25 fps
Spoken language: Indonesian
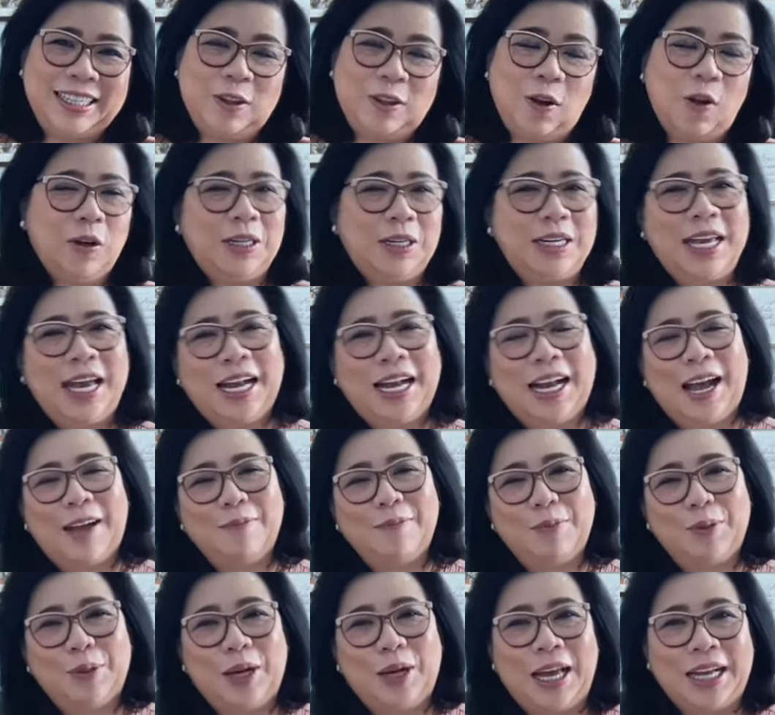Toh dia
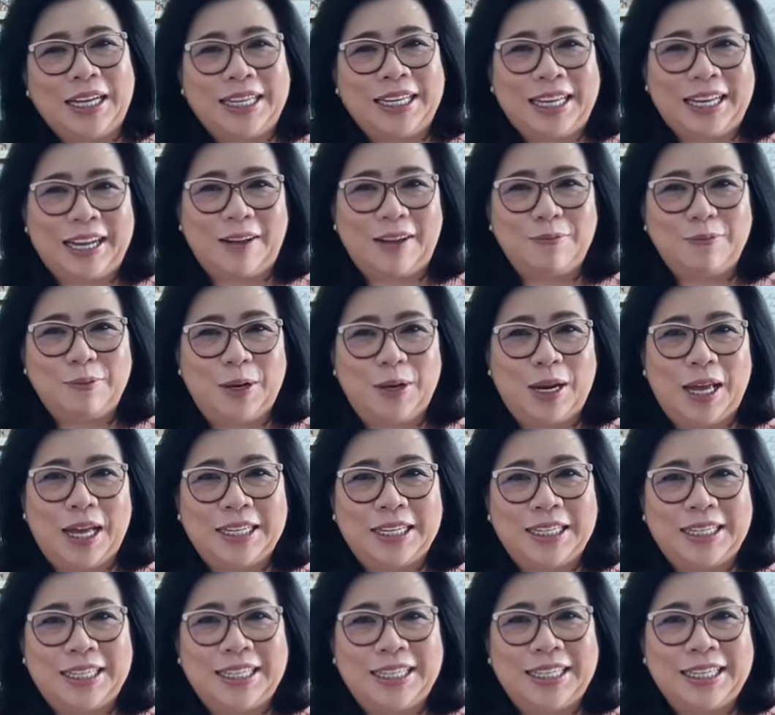kambuh lagi, kambuh
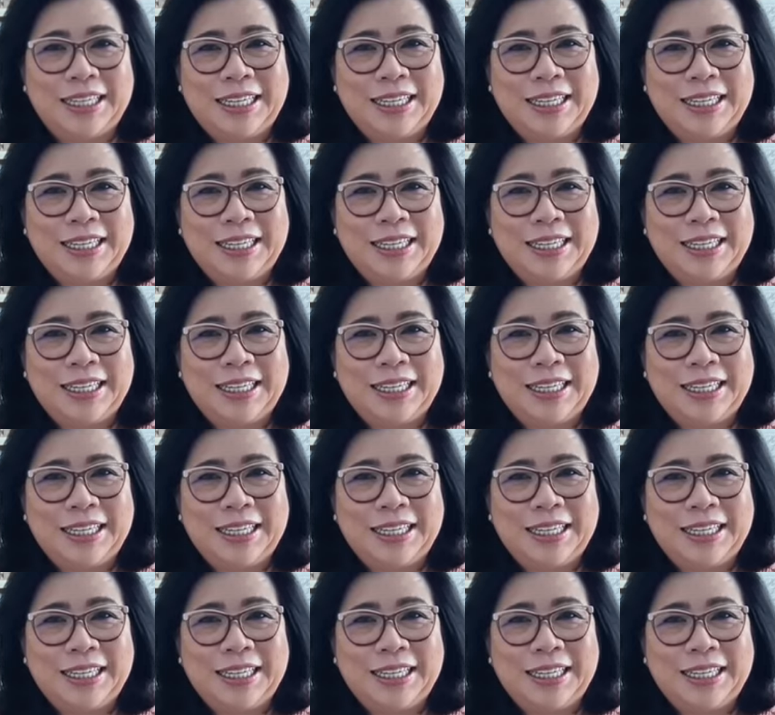lagi.